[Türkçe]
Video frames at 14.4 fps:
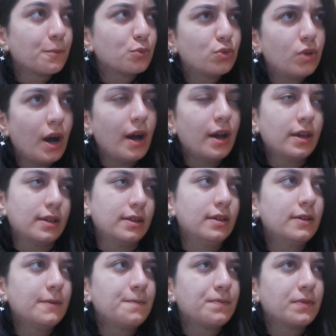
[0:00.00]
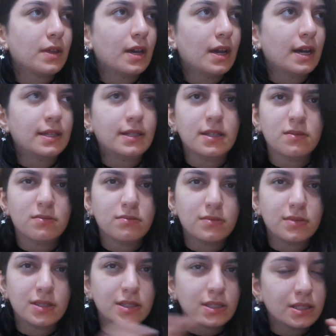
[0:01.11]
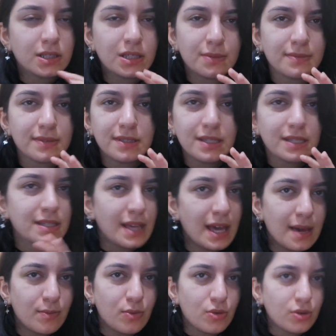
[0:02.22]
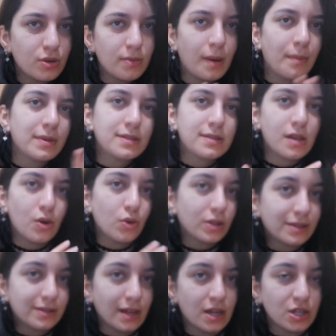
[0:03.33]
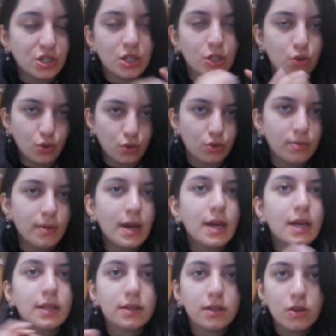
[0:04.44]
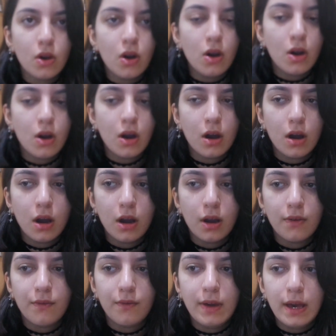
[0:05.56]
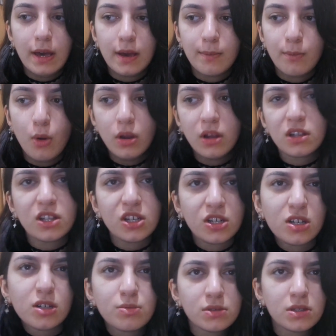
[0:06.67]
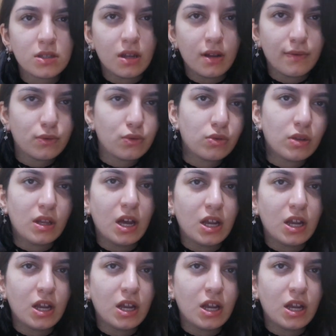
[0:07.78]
Bu daha iyidir. Yani sizin kırmızıyı sevmiyorum ama siyah olanı tercih ediyorum diyor. Ve böylelikle kırmızı tarafı tutan